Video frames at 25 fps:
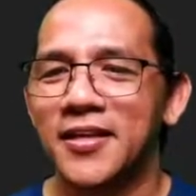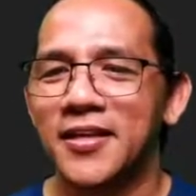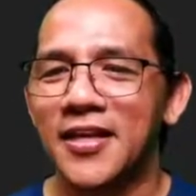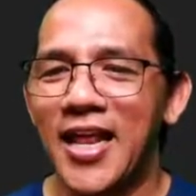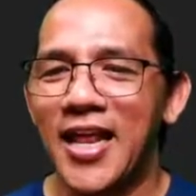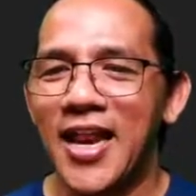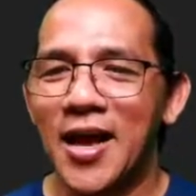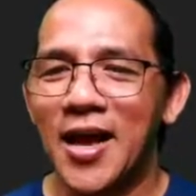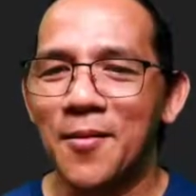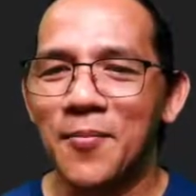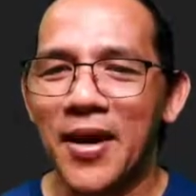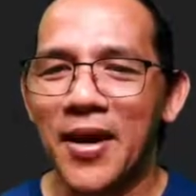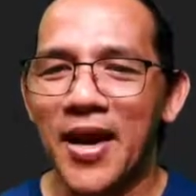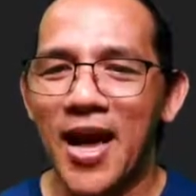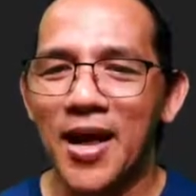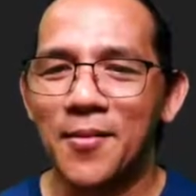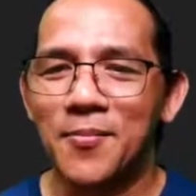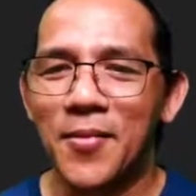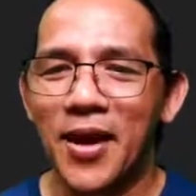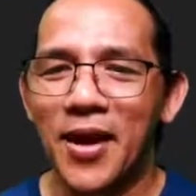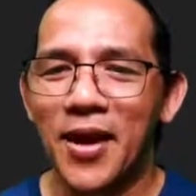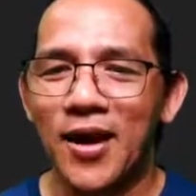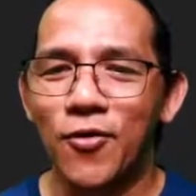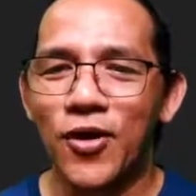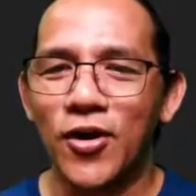Ilang paraan
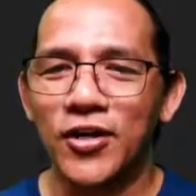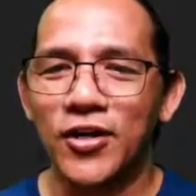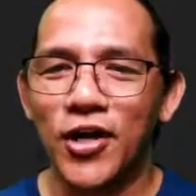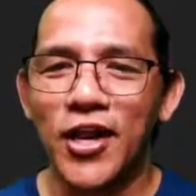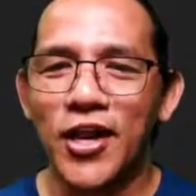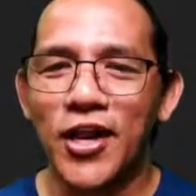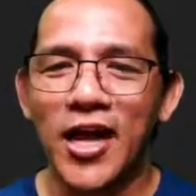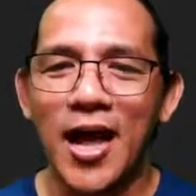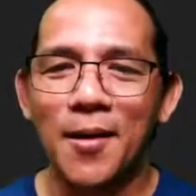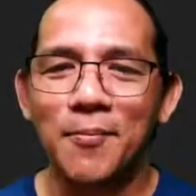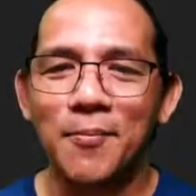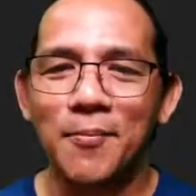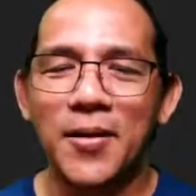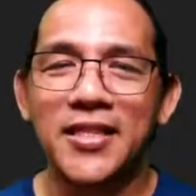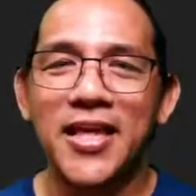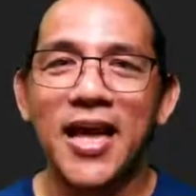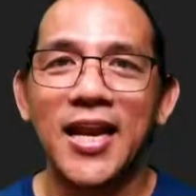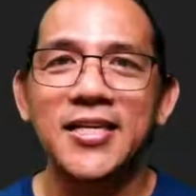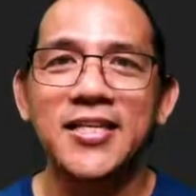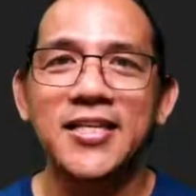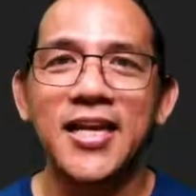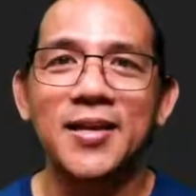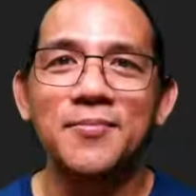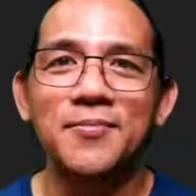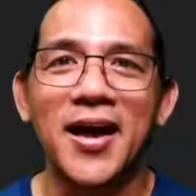makakuha tayo ng apat
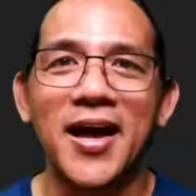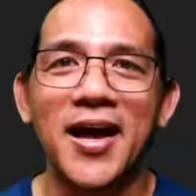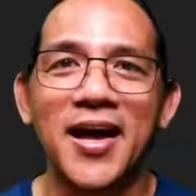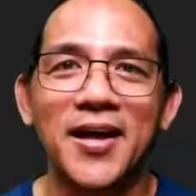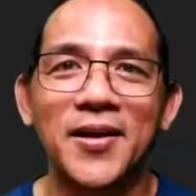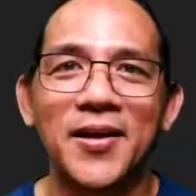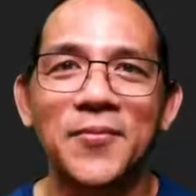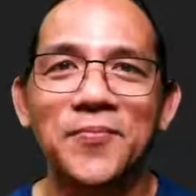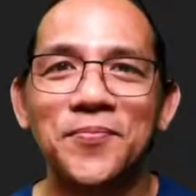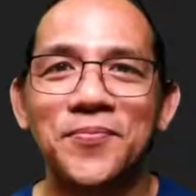galing sa lima?